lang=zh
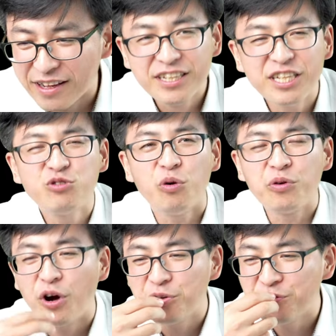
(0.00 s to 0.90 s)
你
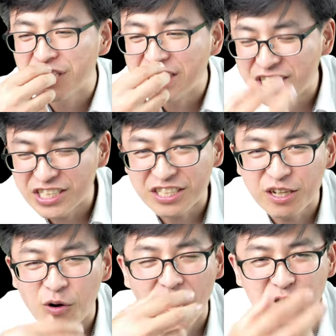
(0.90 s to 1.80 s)
总要用你自己
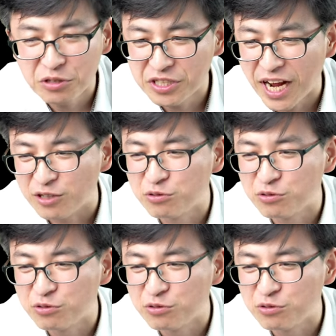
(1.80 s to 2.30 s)
的话去阐